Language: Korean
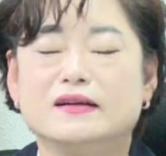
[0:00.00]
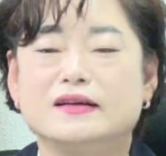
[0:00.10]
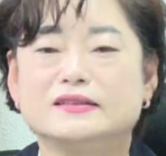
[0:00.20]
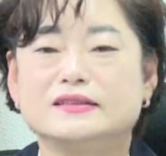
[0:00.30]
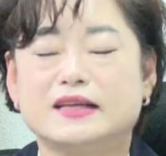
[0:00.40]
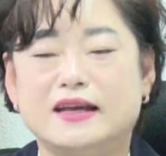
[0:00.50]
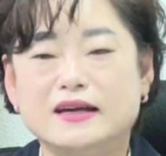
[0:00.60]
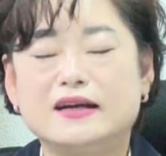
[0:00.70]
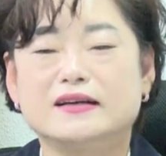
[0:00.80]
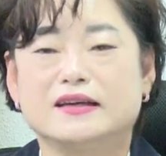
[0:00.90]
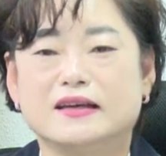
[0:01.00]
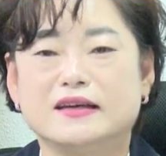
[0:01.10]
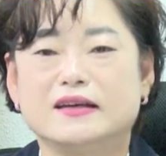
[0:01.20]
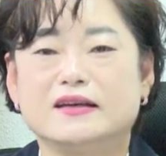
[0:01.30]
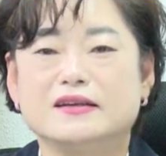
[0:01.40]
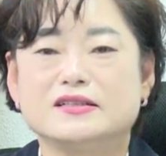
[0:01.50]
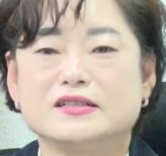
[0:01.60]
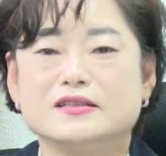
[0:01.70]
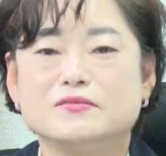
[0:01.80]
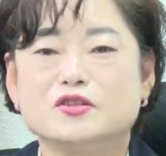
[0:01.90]
하여튼 다양하게
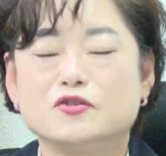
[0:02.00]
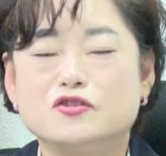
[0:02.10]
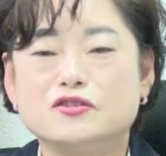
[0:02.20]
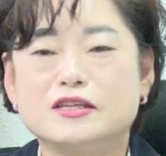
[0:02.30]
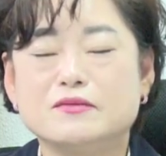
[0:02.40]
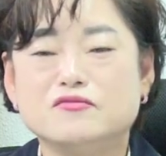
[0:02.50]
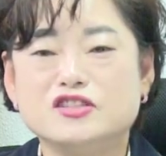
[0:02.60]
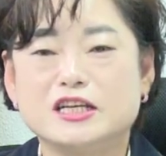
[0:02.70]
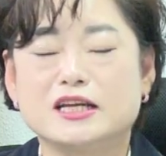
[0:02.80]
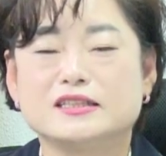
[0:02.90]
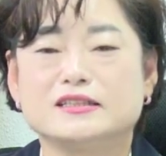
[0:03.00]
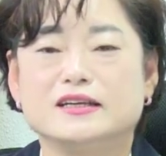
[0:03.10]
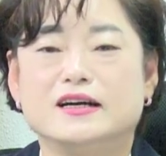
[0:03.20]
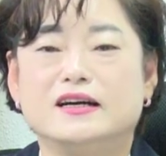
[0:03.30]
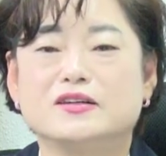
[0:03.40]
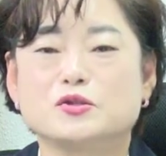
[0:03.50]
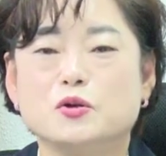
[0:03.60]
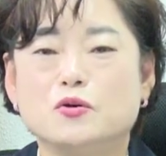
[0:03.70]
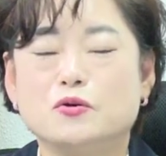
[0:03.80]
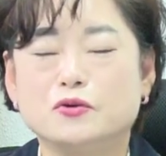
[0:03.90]
지금 저출산 문제라든가
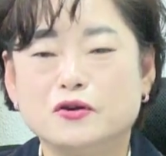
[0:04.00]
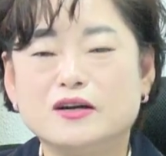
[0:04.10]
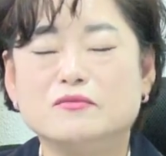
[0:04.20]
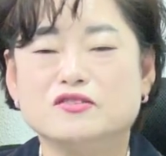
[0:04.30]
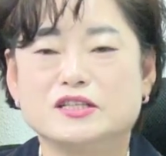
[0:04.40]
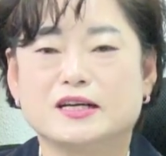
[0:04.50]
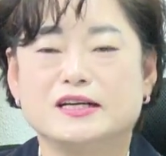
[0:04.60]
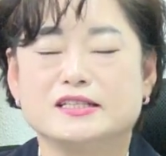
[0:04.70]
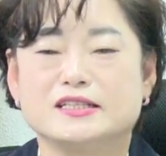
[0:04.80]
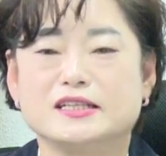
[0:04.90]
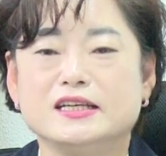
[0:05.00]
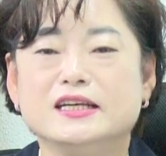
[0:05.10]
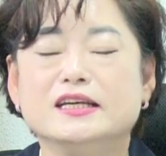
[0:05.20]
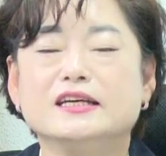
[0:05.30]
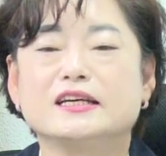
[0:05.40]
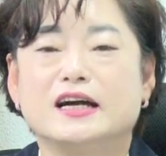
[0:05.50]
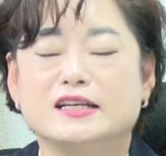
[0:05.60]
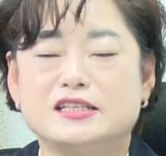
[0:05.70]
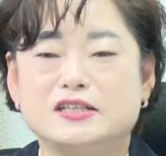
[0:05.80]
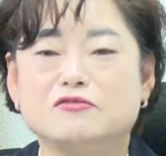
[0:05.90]
초고령화 문제까지
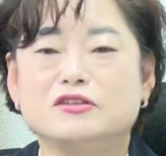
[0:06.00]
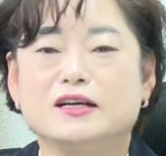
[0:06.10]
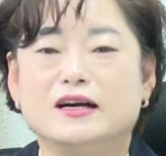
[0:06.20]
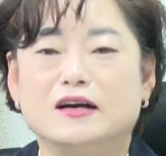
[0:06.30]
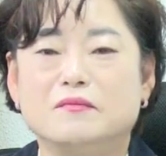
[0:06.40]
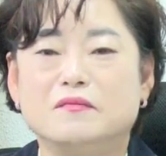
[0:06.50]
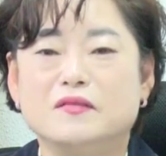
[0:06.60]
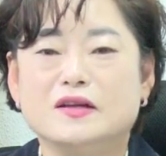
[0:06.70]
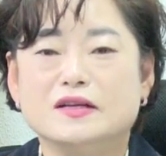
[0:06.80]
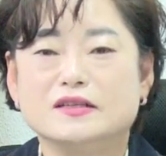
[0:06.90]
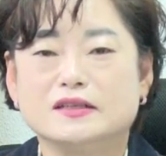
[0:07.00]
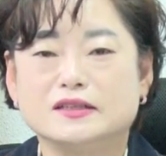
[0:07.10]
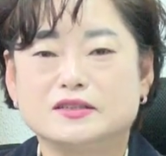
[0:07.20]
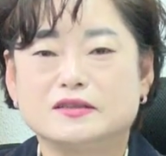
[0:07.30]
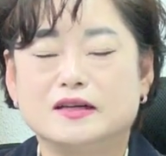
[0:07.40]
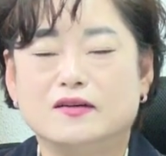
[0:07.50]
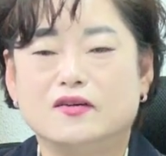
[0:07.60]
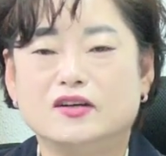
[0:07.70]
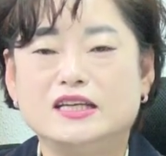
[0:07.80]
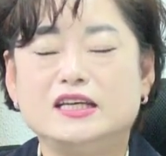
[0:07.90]
같이 우리가
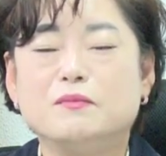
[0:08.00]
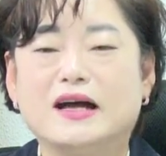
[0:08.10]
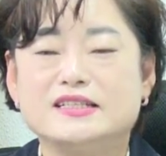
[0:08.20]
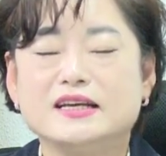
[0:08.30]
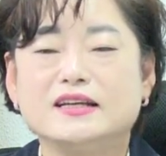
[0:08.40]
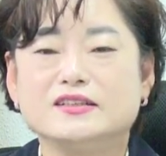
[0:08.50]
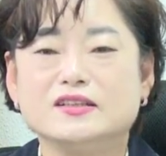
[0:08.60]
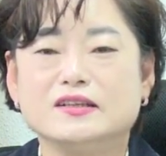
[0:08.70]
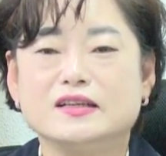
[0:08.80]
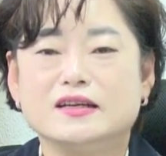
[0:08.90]
어, 이 맞이하는